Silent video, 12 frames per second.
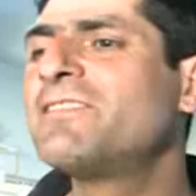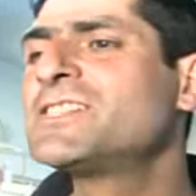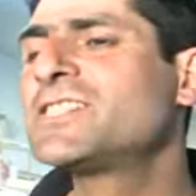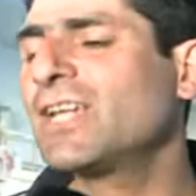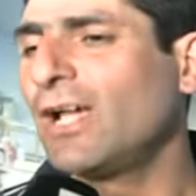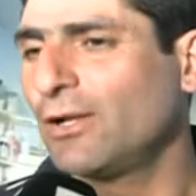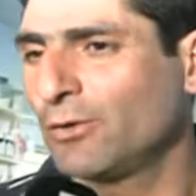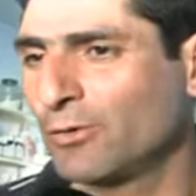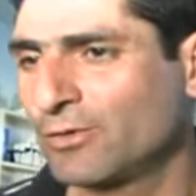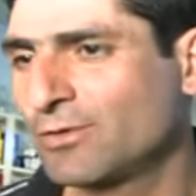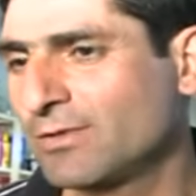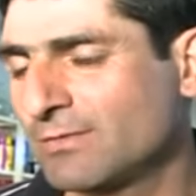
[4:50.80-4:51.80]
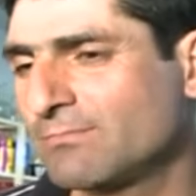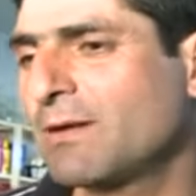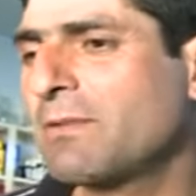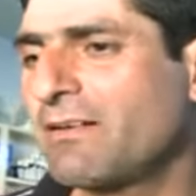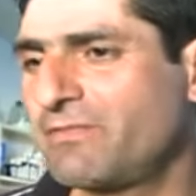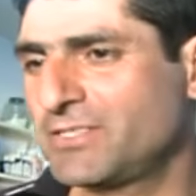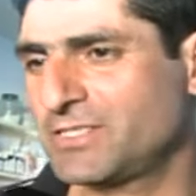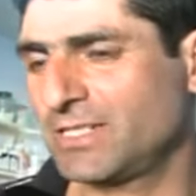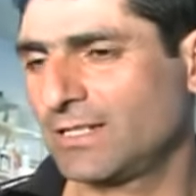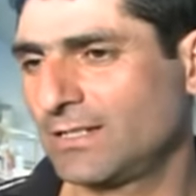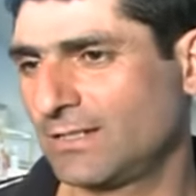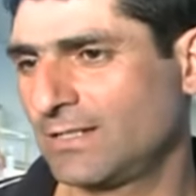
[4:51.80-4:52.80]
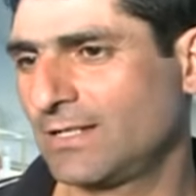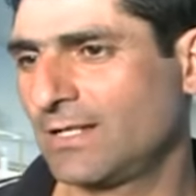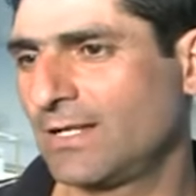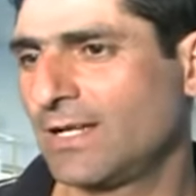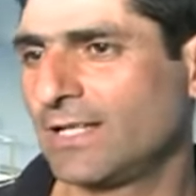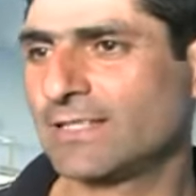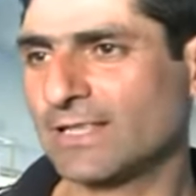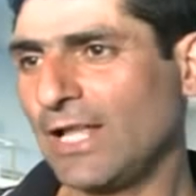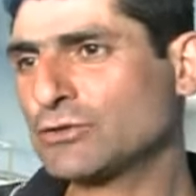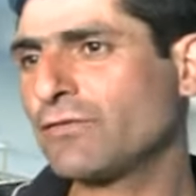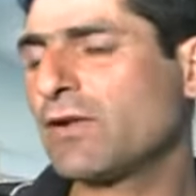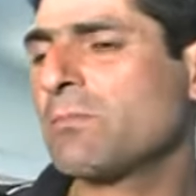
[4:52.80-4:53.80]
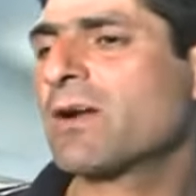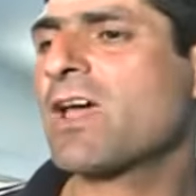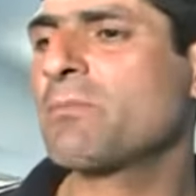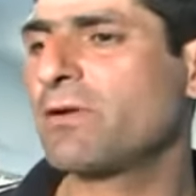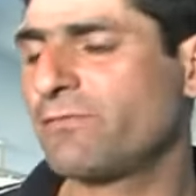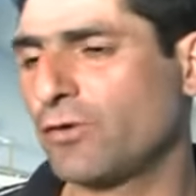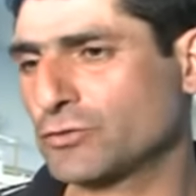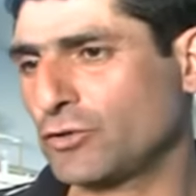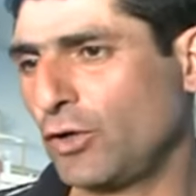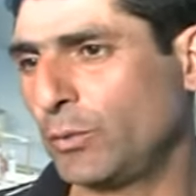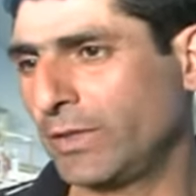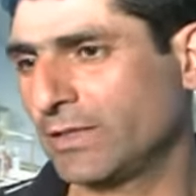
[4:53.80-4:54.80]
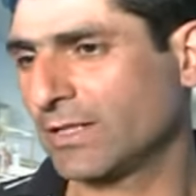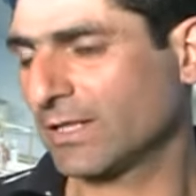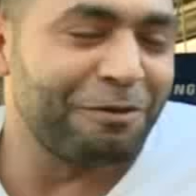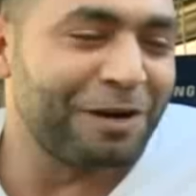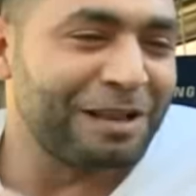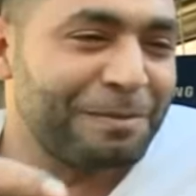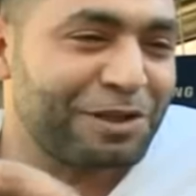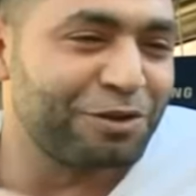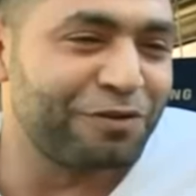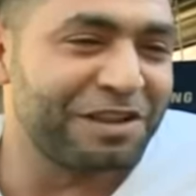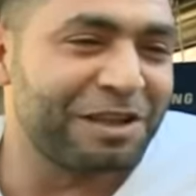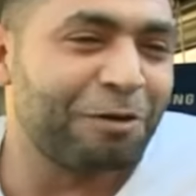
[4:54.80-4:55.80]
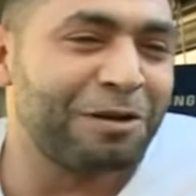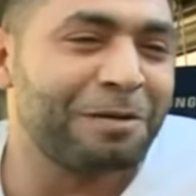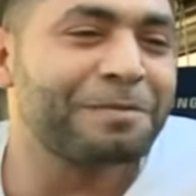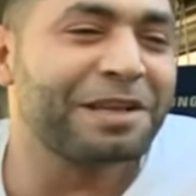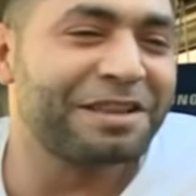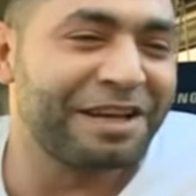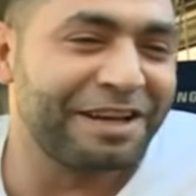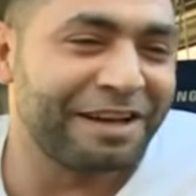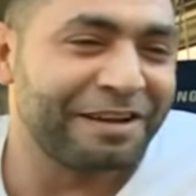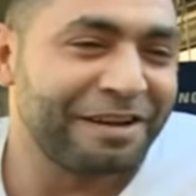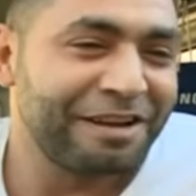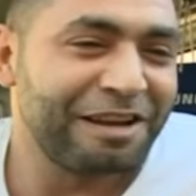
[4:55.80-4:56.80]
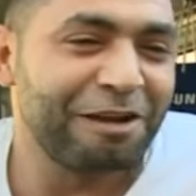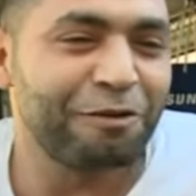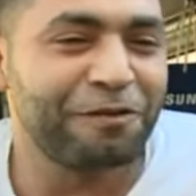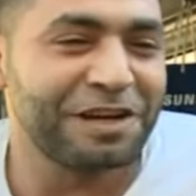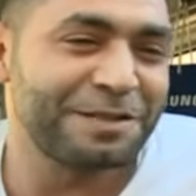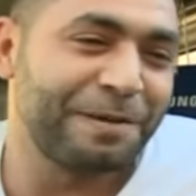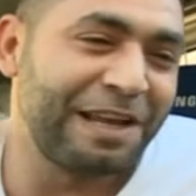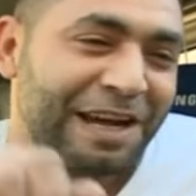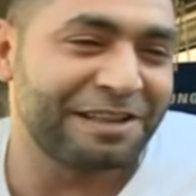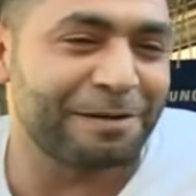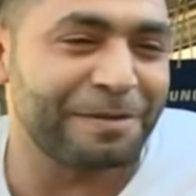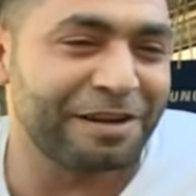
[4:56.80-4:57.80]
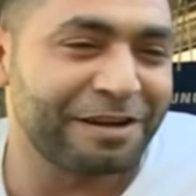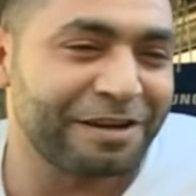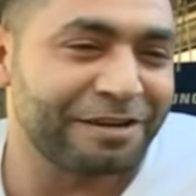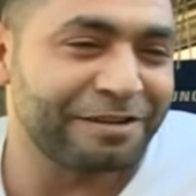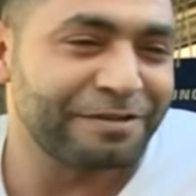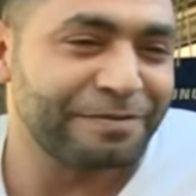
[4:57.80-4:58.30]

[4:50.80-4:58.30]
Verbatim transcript: ما في شيء حلو ما بقى في شيء انت طلع شوف المرامل فوق شو حلوين وقت اللي بتشوفي الدولة ما بتتضايقي لأنه فيها زبالة أكثر من النهر